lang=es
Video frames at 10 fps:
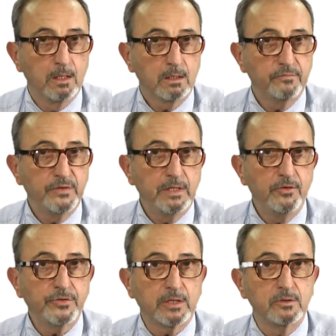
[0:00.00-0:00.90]

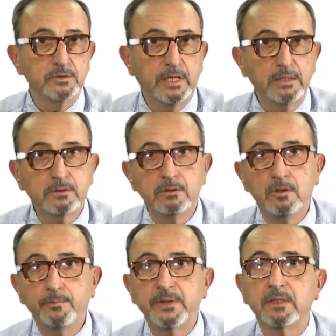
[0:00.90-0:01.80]
Refiriéndose al contrato,
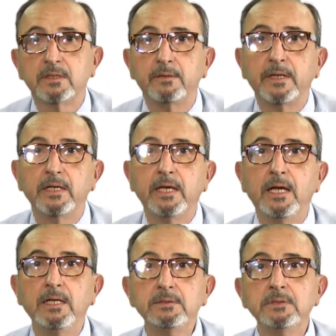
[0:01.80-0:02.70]
López de
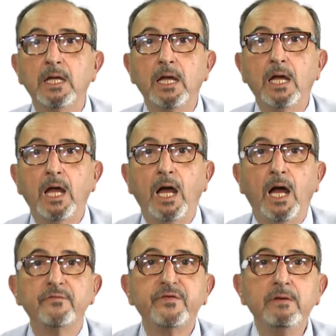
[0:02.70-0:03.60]
Zavalía
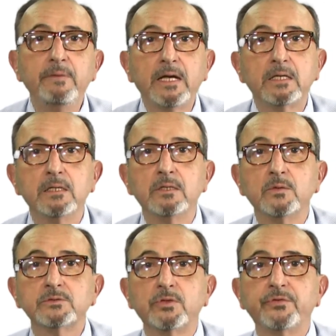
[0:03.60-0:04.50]
afirma que en
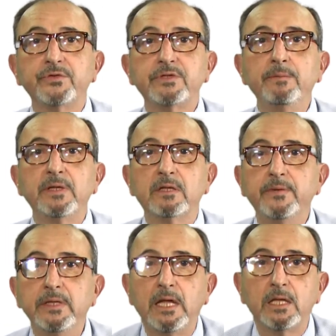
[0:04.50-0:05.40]
nuestro sistema de
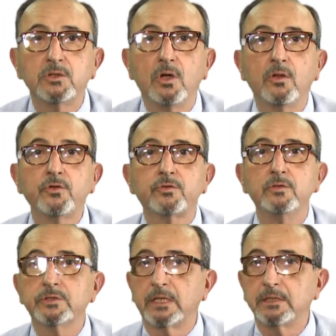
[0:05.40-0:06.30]
vida todos
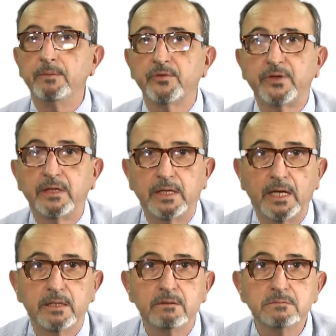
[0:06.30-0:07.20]
contratamos a
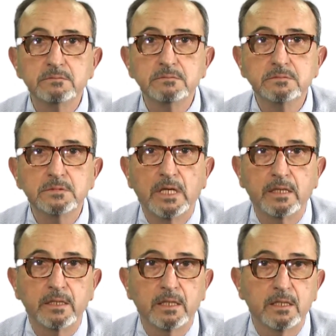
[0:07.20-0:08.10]
diario.
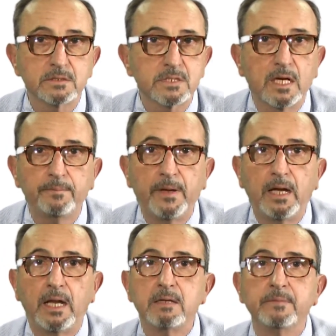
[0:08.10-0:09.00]
Nadie
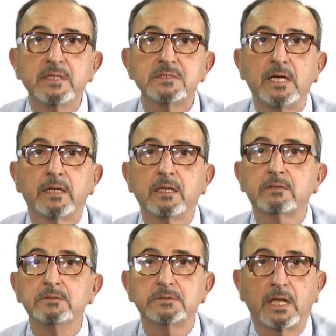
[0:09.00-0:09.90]
escapa a la inmensa red
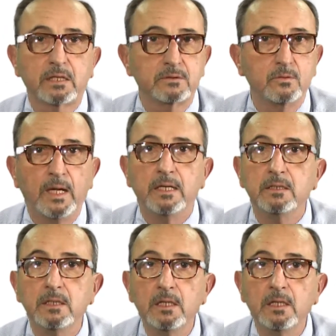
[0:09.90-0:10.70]
contractual,